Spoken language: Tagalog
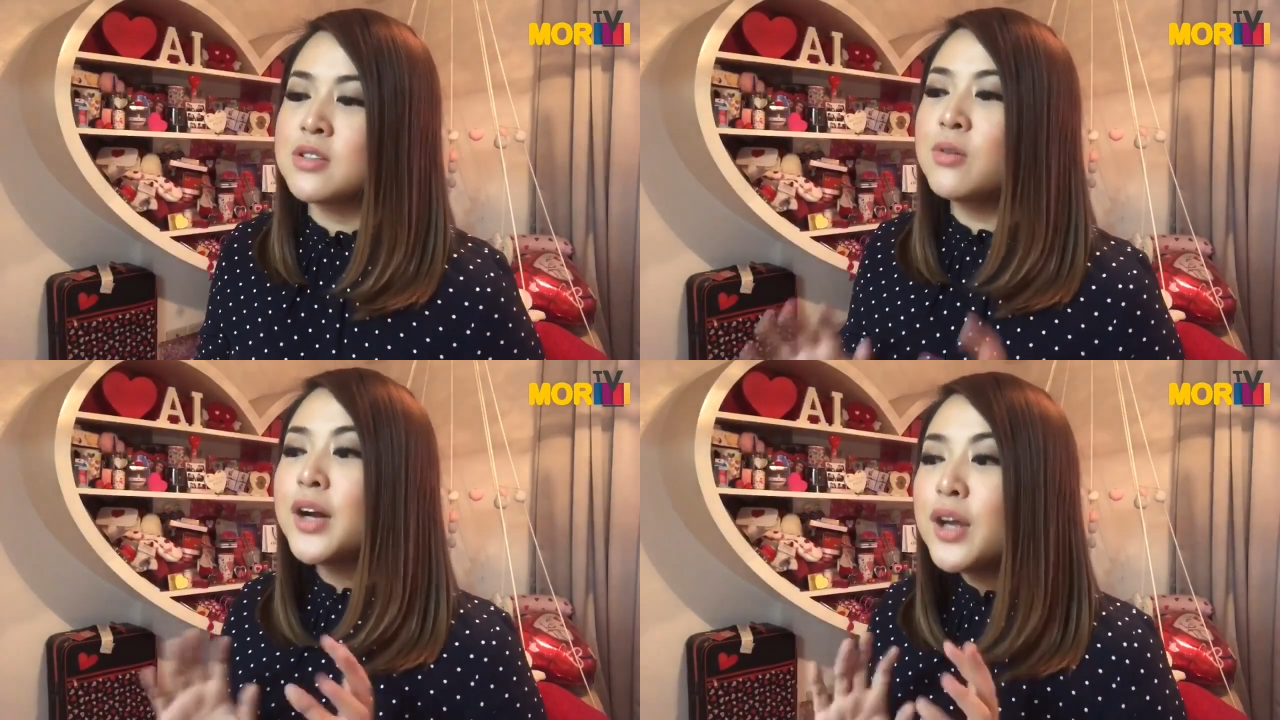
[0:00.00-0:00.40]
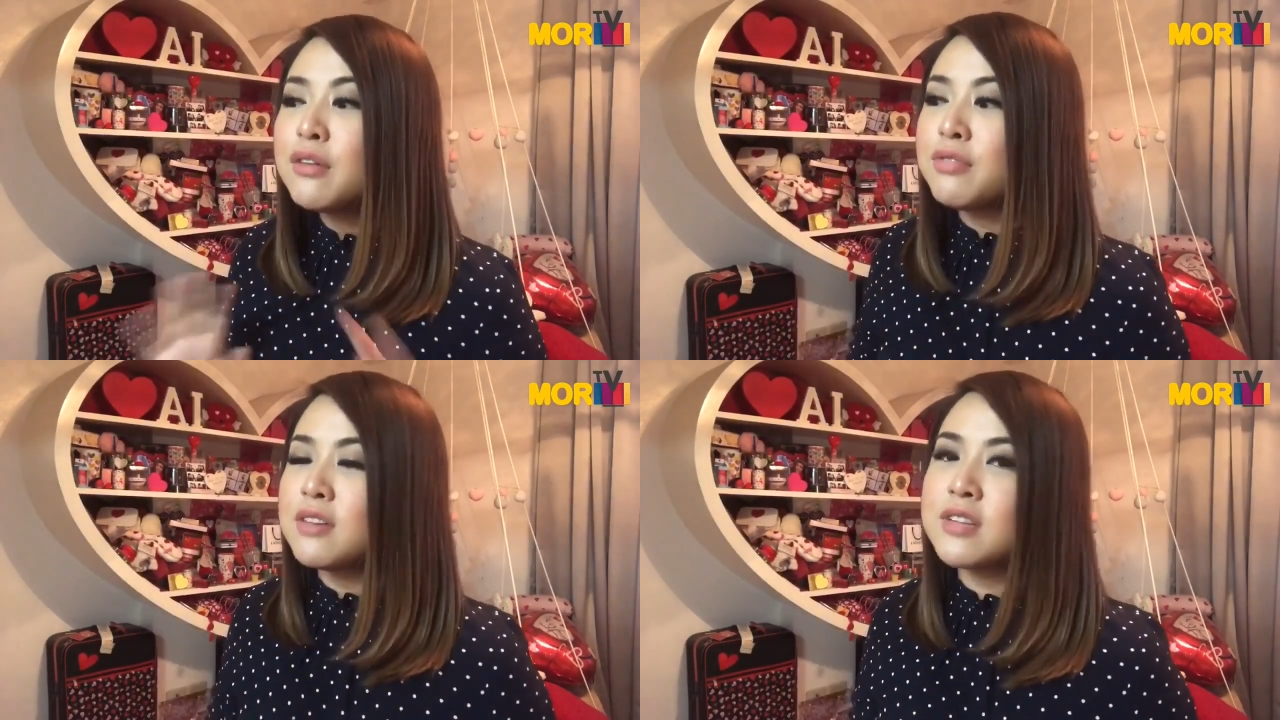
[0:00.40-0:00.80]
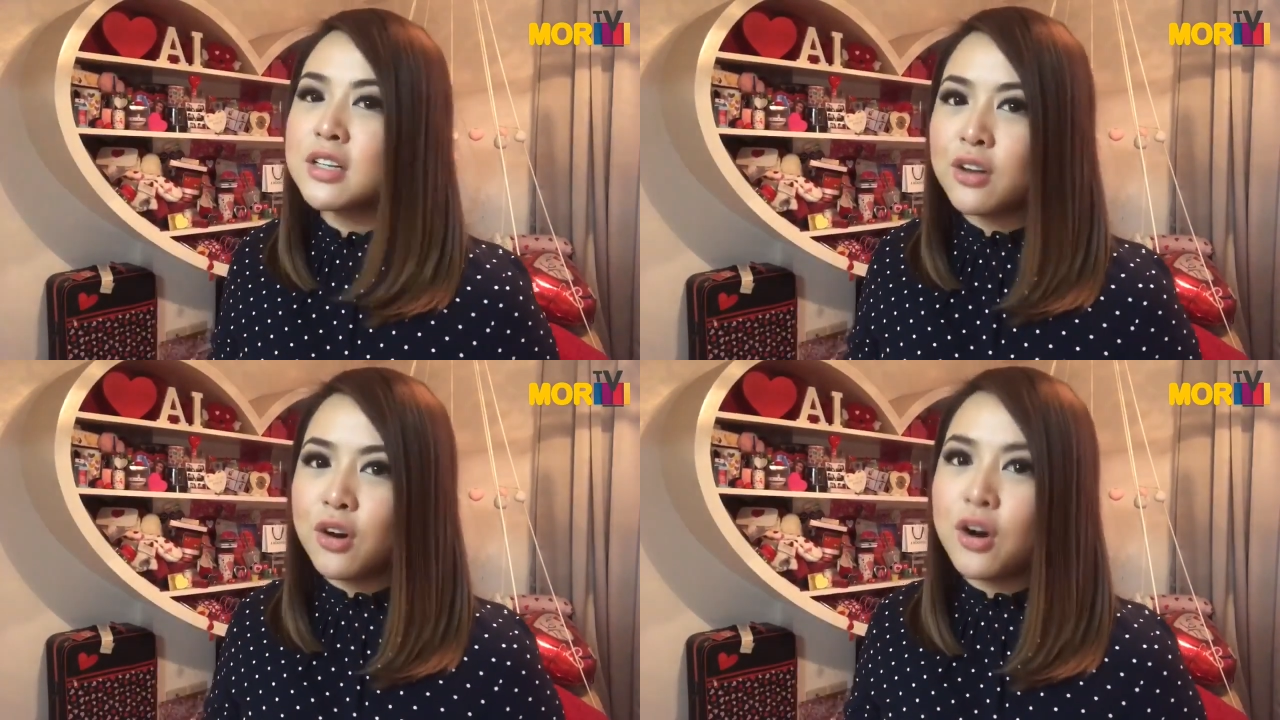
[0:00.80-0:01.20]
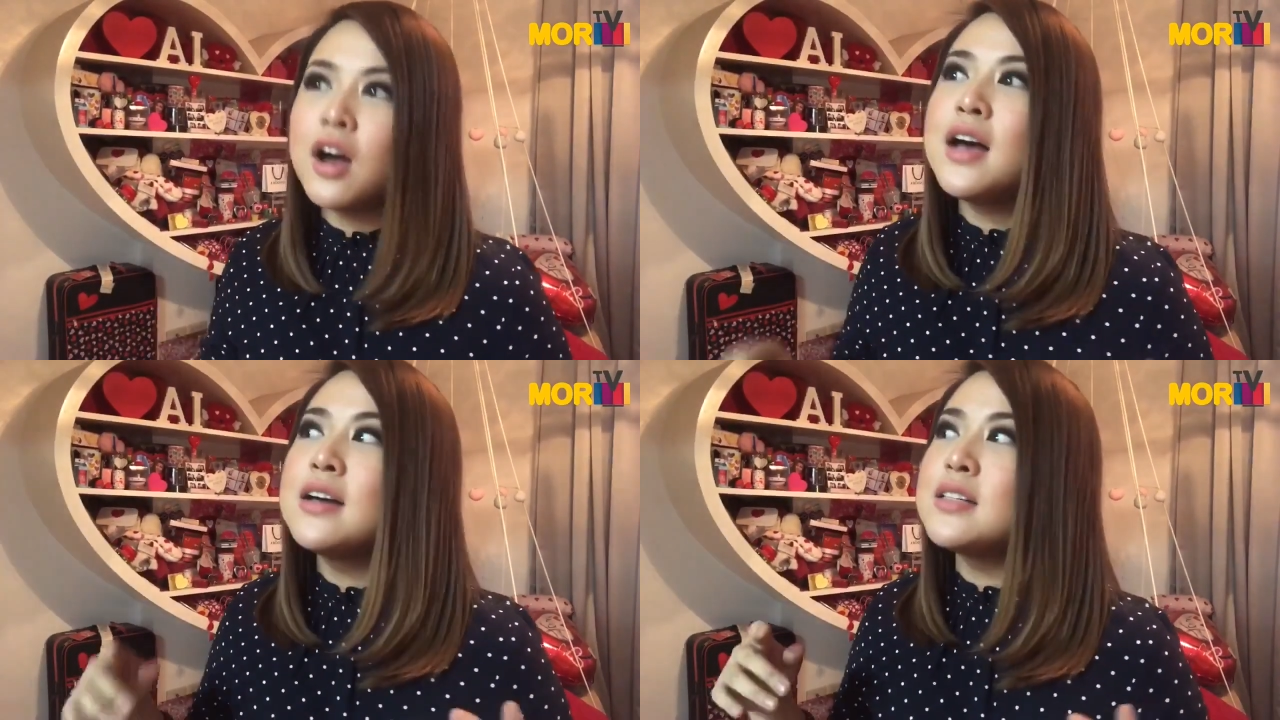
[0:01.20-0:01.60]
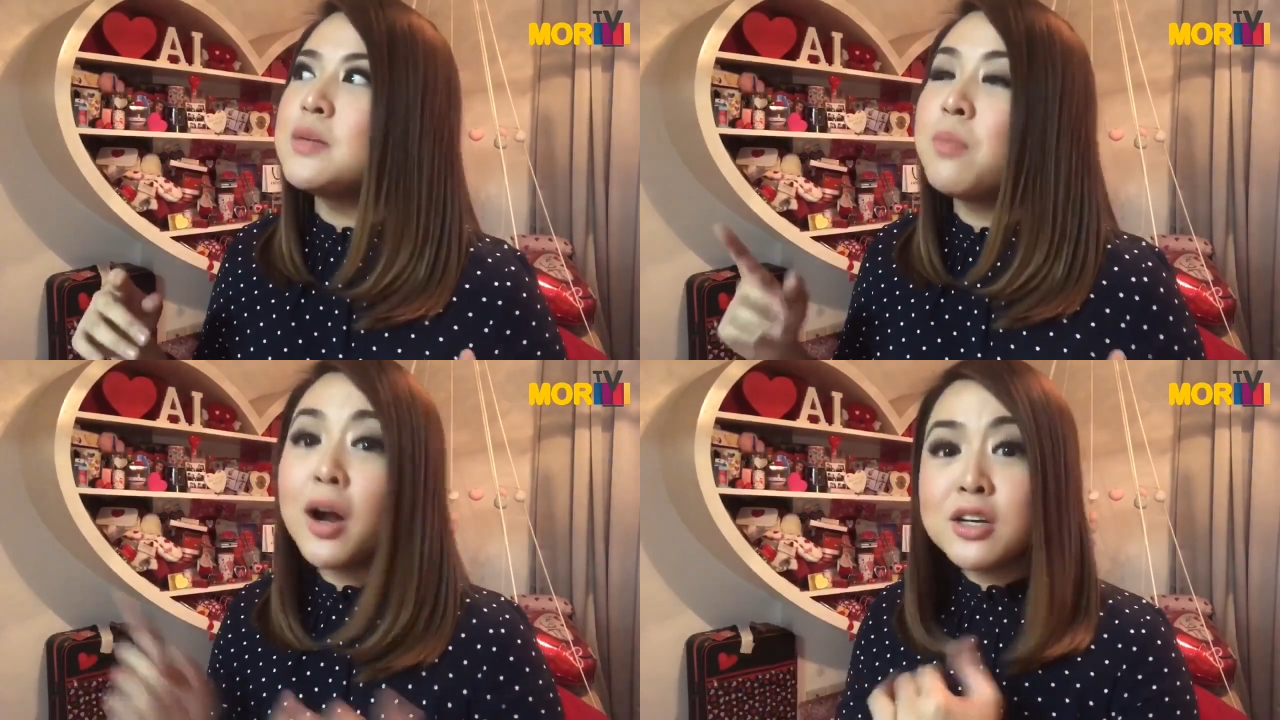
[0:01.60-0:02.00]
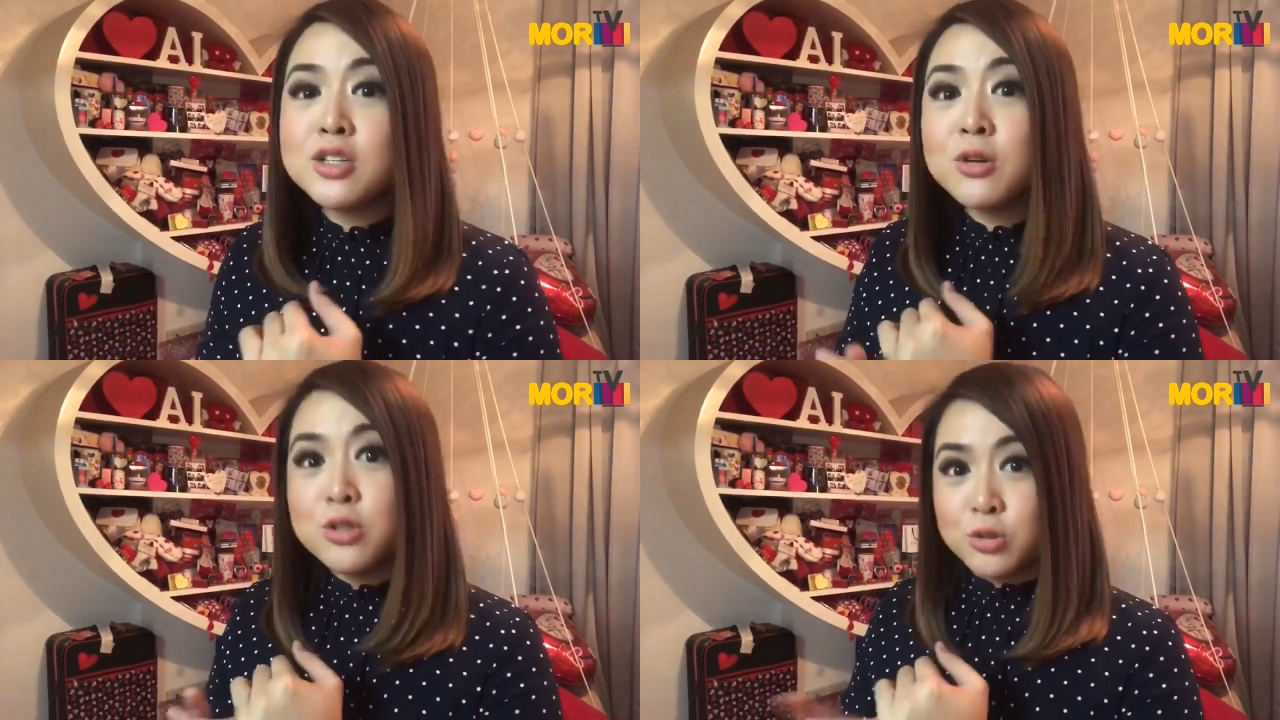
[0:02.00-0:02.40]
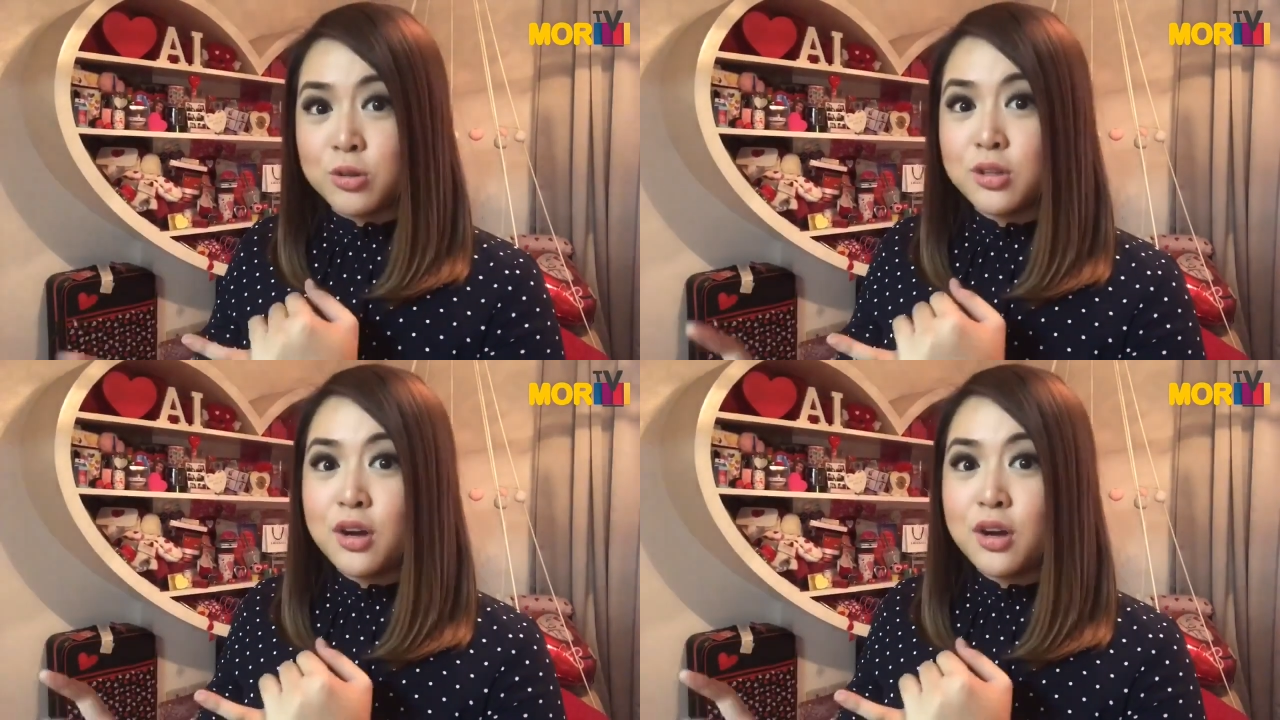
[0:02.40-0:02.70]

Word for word: So, ngayon ang favorite ko, si Park Seo-joon